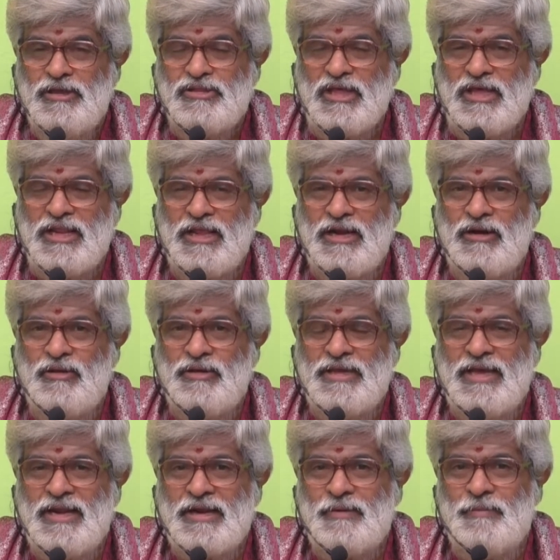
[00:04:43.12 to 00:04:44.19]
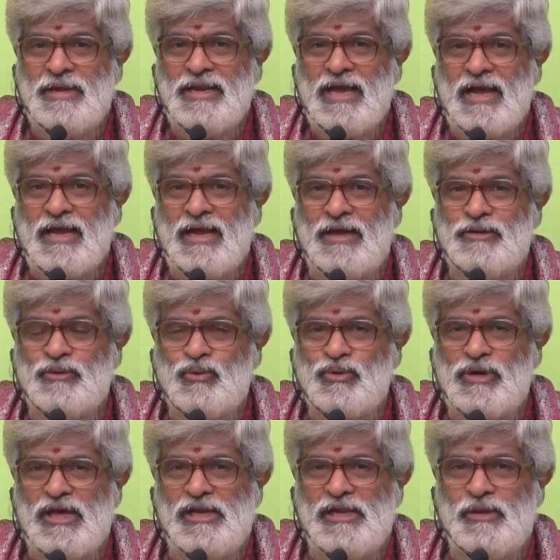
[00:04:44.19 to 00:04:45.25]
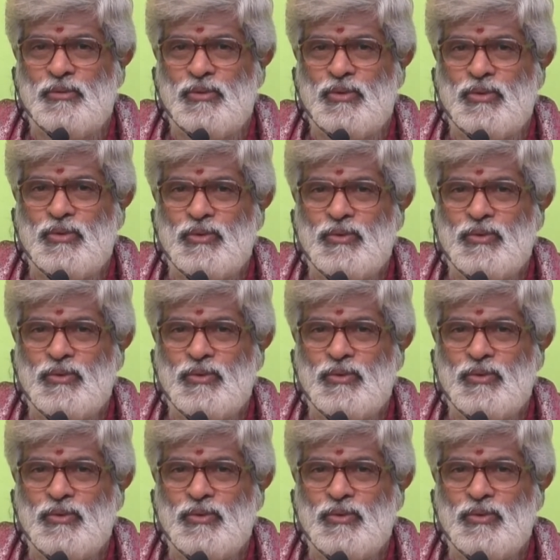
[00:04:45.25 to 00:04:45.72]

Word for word: శరీరంలో ఏ రకమైన అంగాలు కూడా లేవు